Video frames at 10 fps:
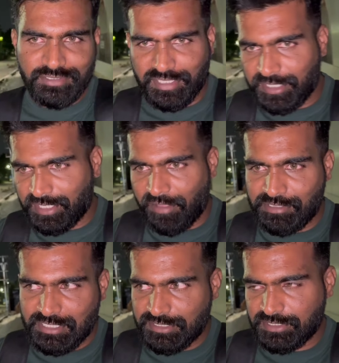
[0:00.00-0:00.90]
అయితే నేను
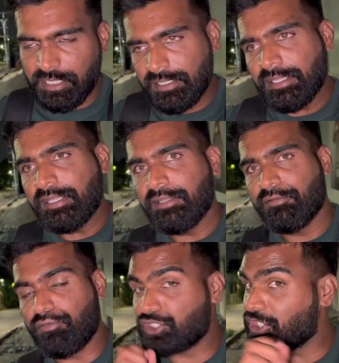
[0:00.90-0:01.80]
ట్రావెల్ చేస్తాను
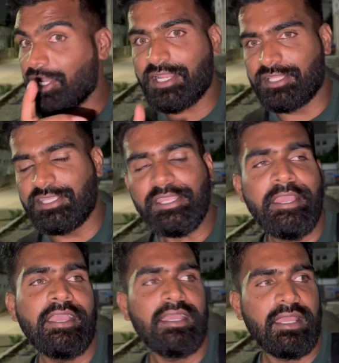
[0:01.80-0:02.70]
ఫర్ షూర్ అది
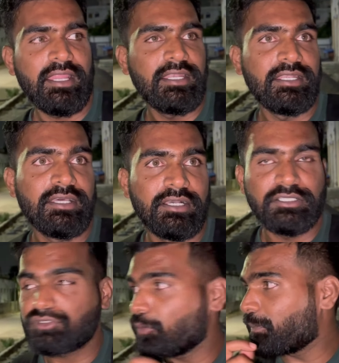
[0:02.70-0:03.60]
అండ్
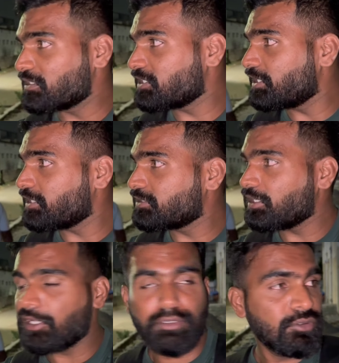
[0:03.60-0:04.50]
సో uh, ప్రజెంట్ అయితే
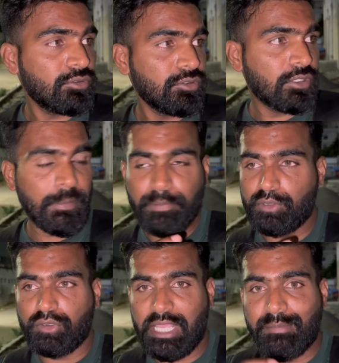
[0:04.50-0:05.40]
నేను
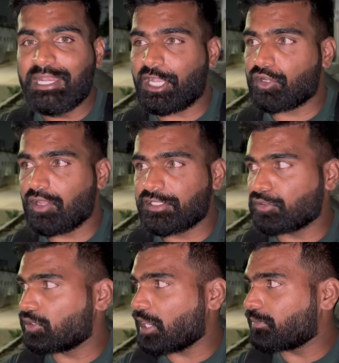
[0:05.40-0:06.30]
ఇప్పుడు ఎల్బీ నగర్లో అయితే
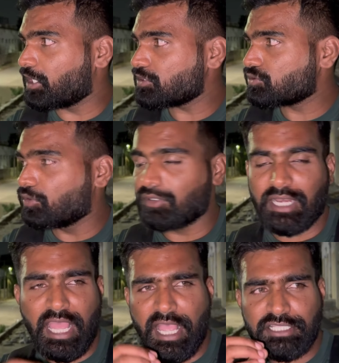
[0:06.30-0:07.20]
ఉన్నా అనమాట సో
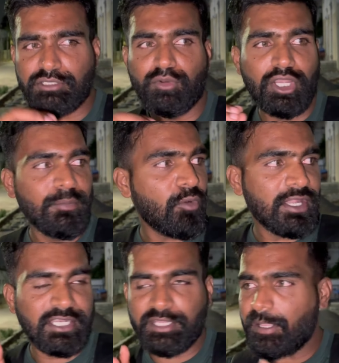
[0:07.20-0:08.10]
లాస్ట్ బోర్డింగ్
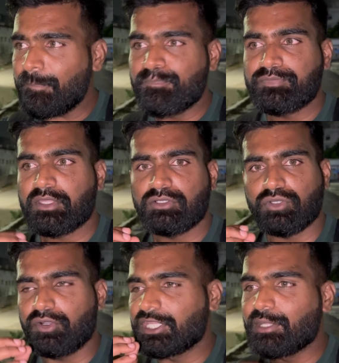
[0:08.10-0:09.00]
పాయింట్ ఇదే
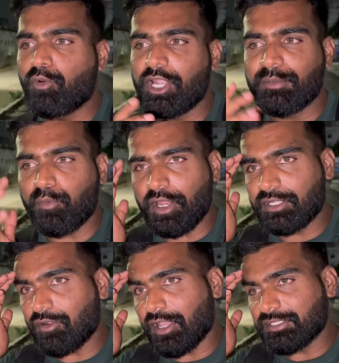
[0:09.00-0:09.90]
సో ఈ బోర్డింగ్
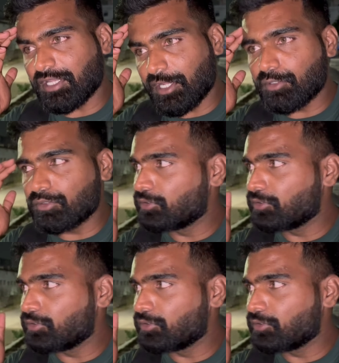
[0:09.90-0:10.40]
పాయింట్లో అయితే నేను